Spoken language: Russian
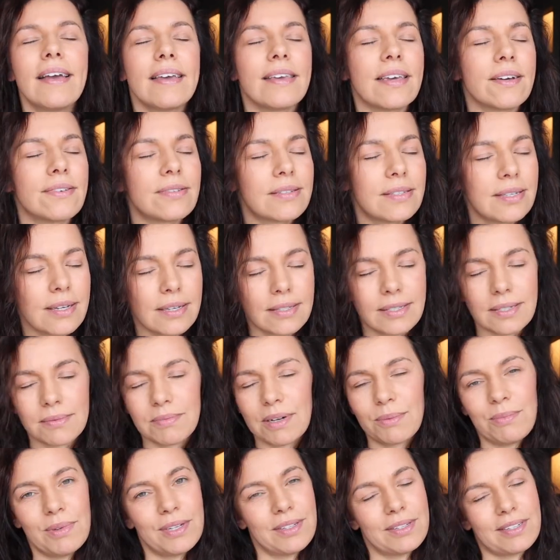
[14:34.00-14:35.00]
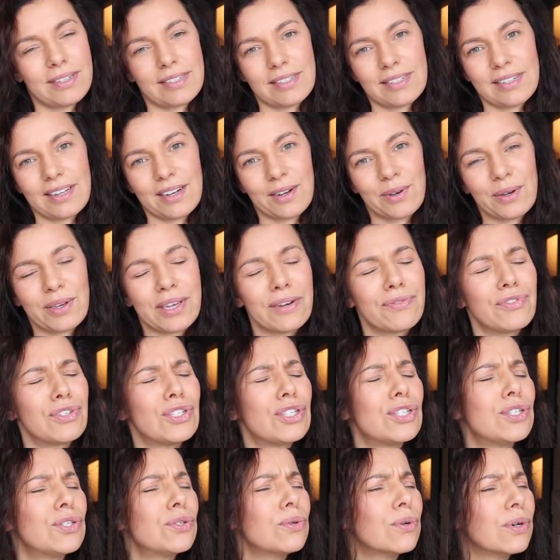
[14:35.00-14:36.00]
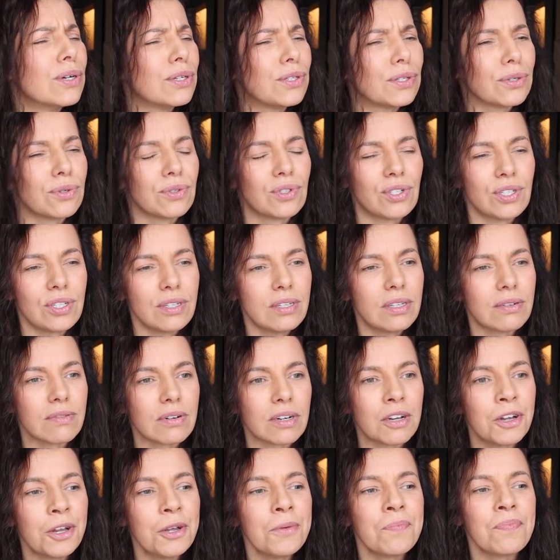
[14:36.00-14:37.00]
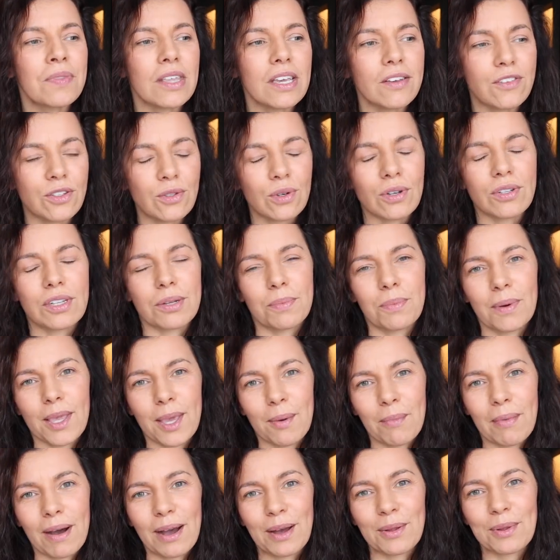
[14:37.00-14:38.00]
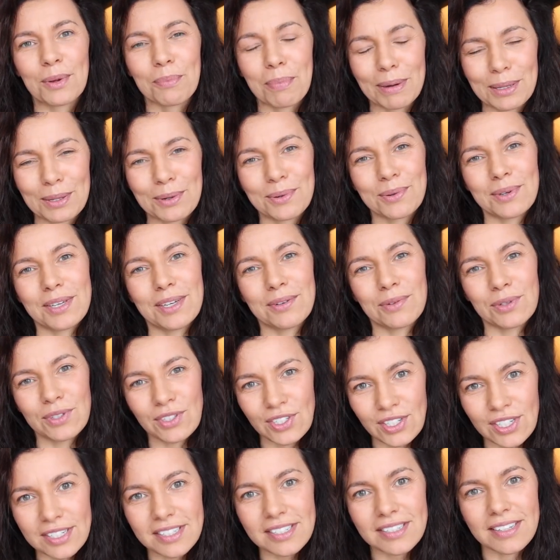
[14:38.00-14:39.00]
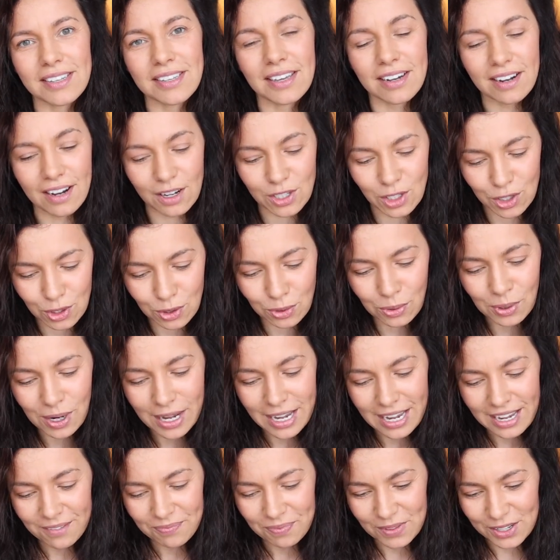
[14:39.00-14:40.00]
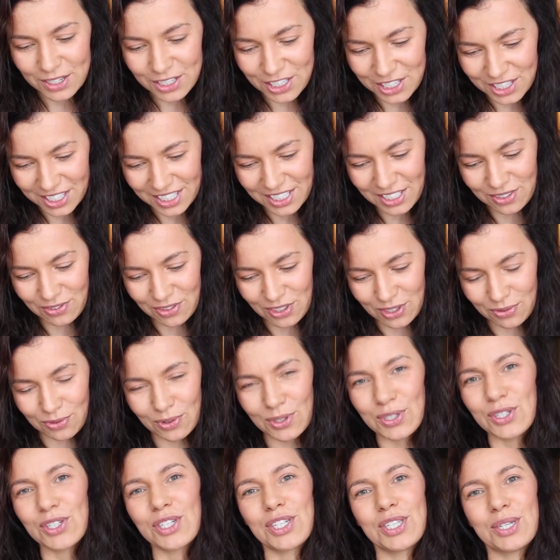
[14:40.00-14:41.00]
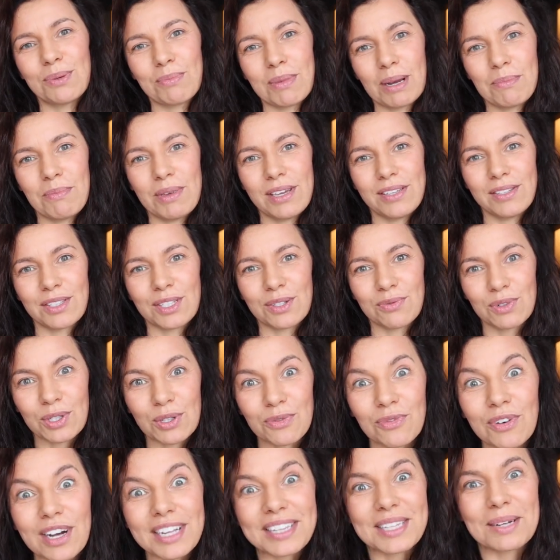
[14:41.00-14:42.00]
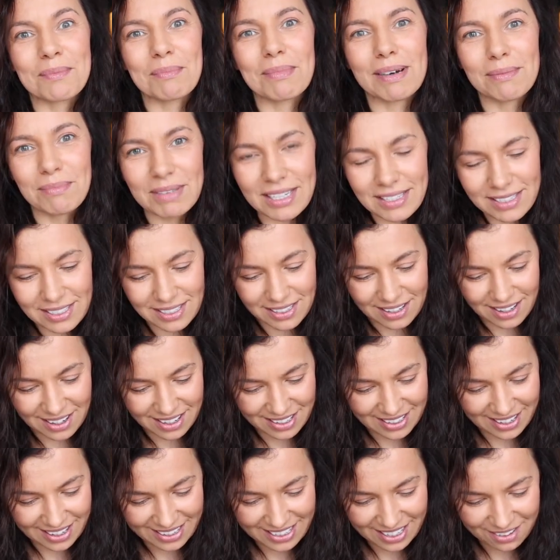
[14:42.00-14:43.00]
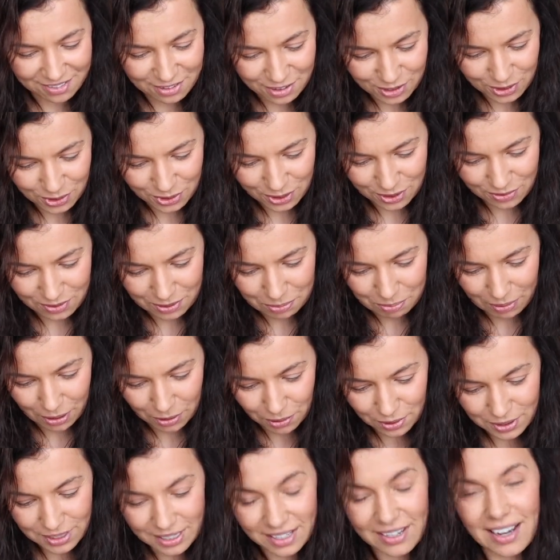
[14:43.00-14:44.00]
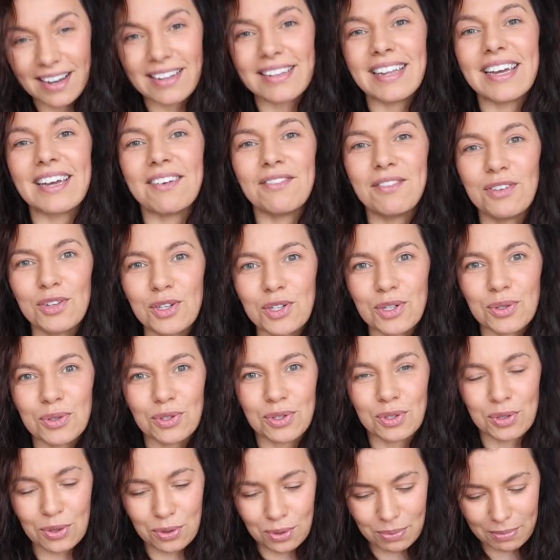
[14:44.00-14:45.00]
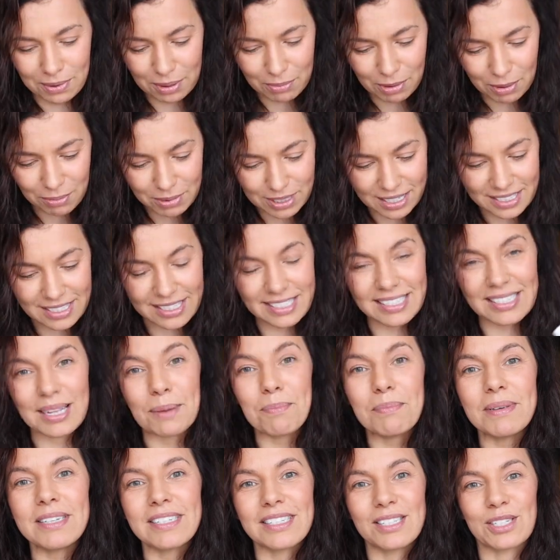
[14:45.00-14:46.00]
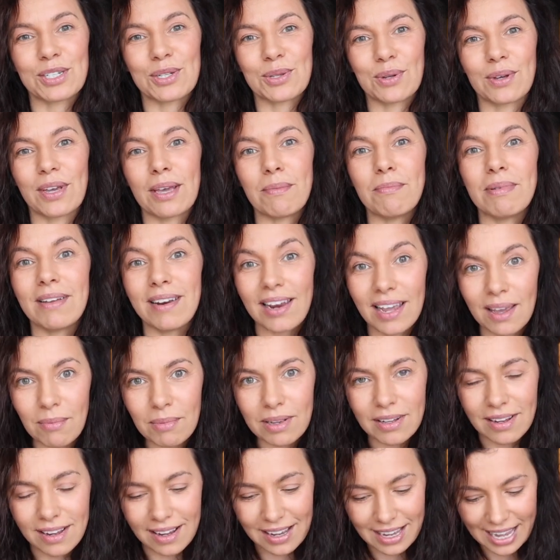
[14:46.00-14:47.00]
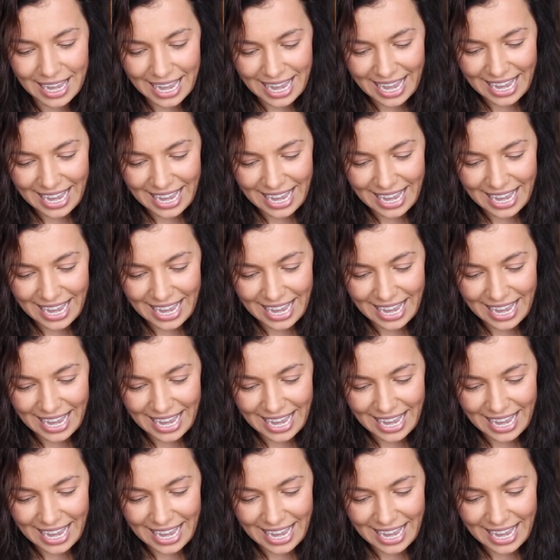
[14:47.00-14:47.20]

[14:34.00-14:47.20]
Я все эти моменты знаю, я все это учитываю и все это понимаю. Но, подруги, вот честно, я хочу жить в сегодняшнем моменте. Вот в этом моменте, когда я вижу свои полоски, когда я вижу, что на моем тесте написано, что я беременна,